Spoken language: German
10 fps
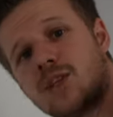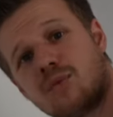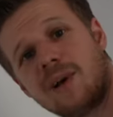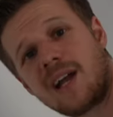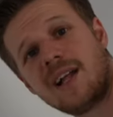
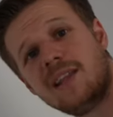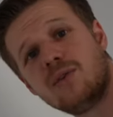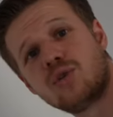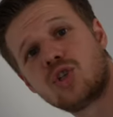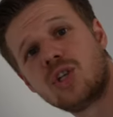aber
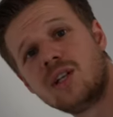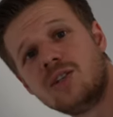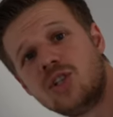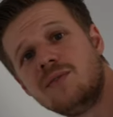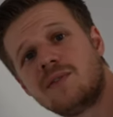grandios
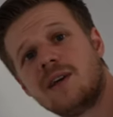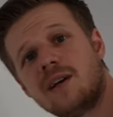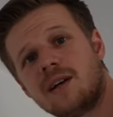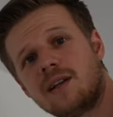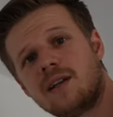schief
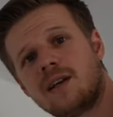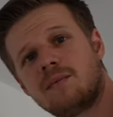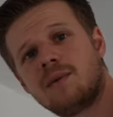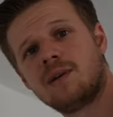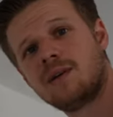gegangen. Ich hätte
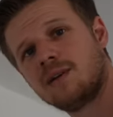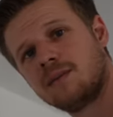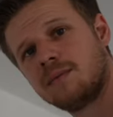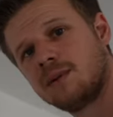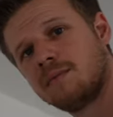mir hier
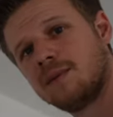mal ein